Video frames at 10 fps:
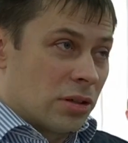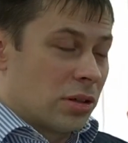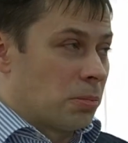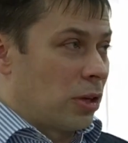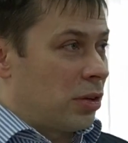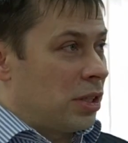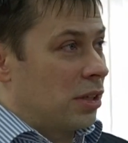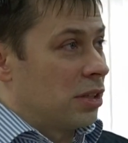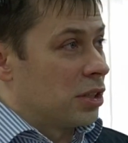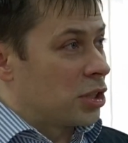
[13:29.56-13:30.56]
приводя
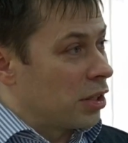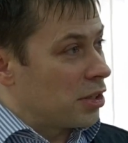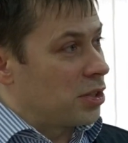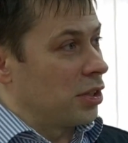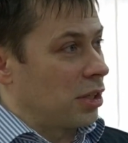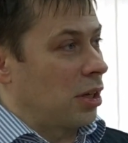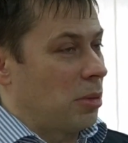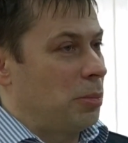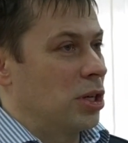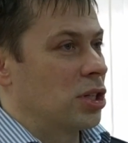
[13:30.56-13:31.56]
ценность этих,
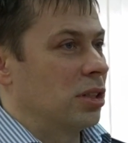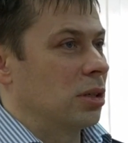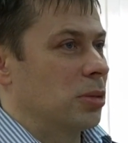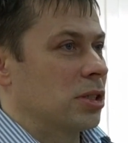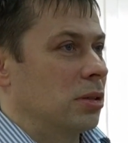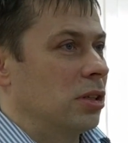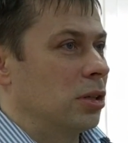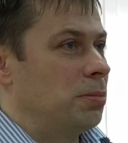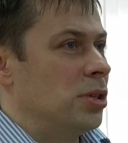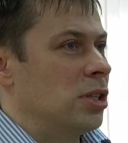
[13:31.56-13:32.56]
опять же, этих, этих
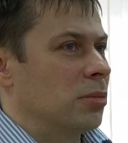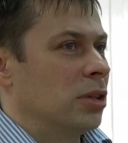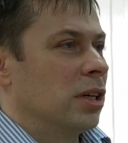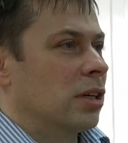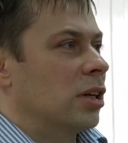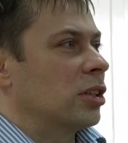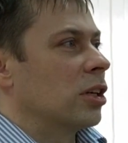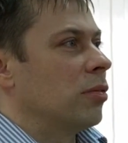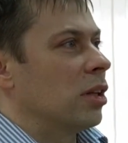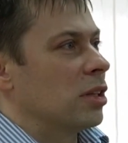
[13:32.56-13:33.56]
писем, как
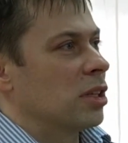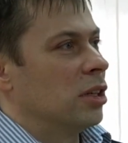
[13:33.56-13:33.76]
открывалась